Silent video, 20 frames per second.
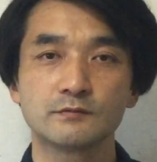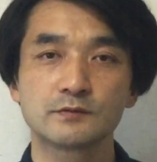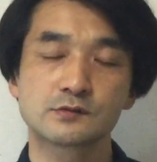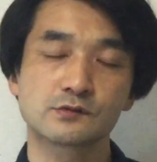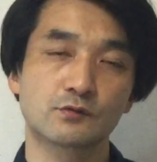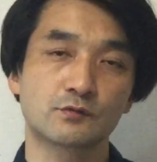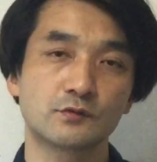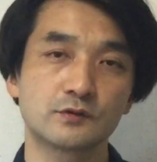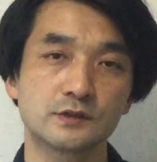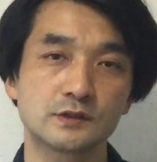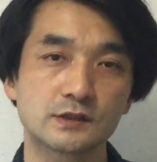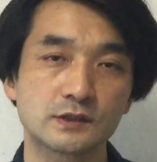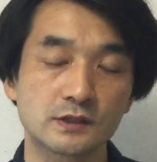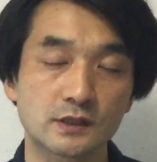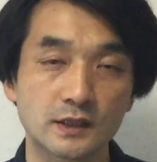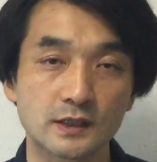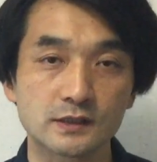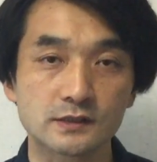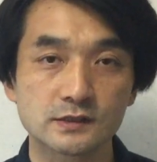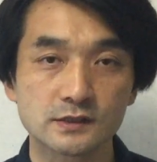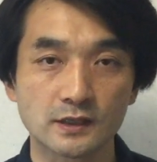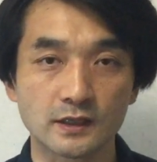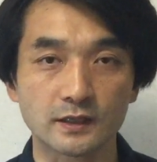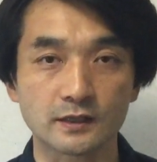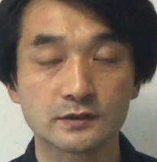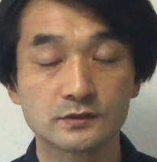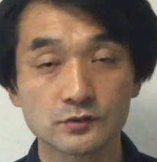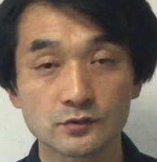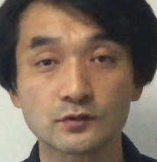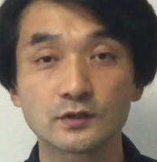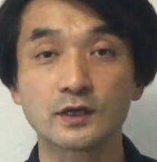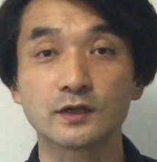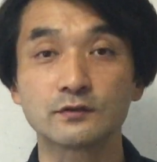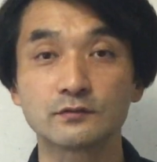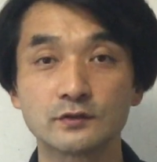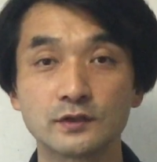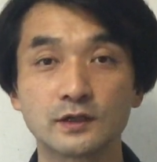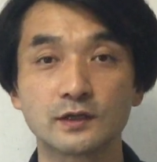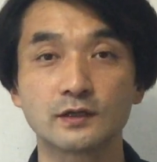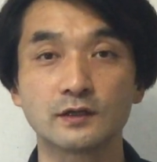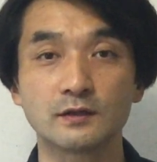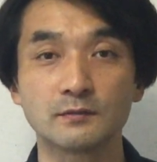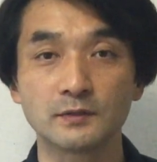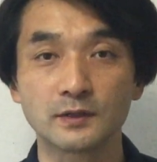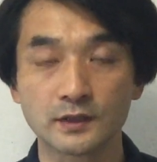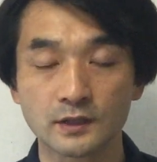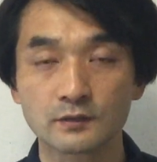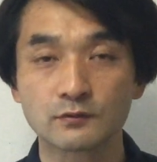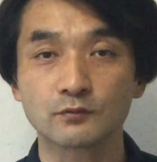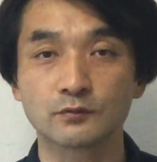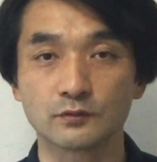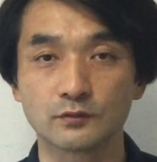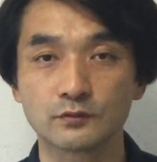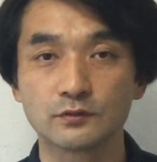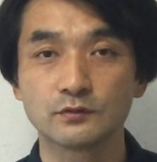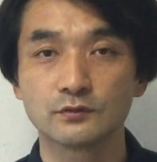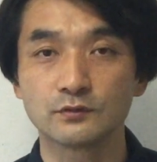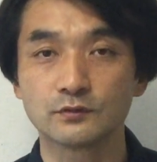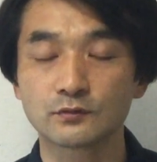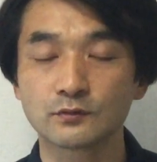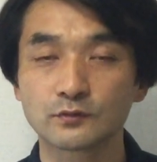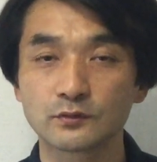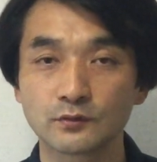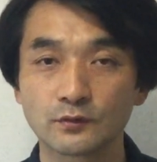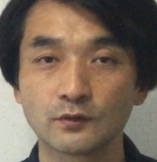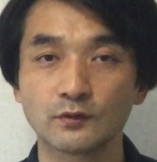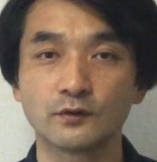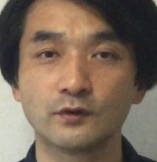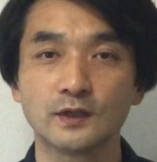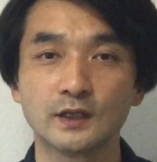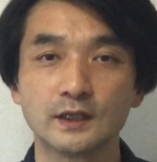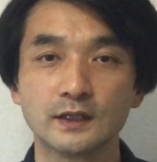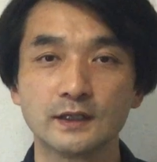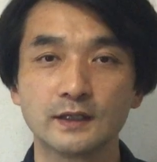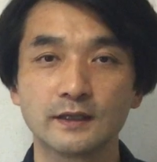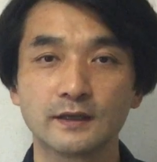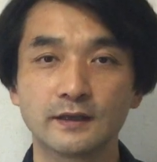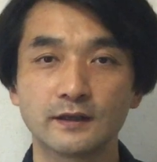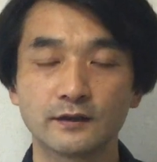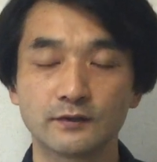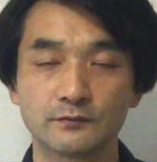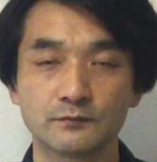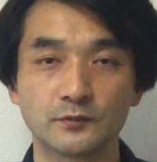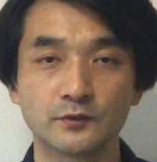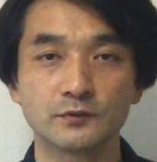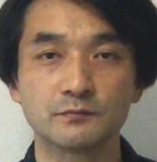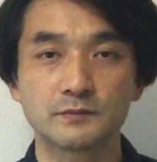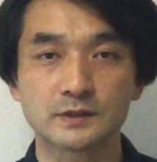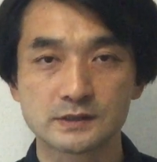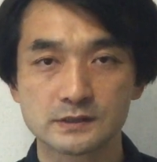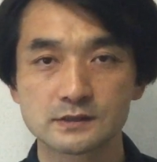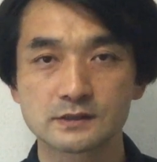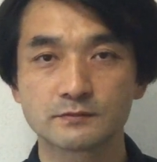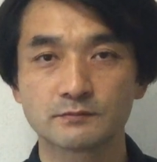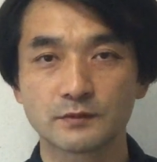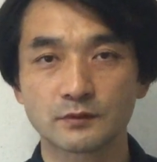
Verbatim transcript: そこに信頼して一緒に歩んでいければなということを思います。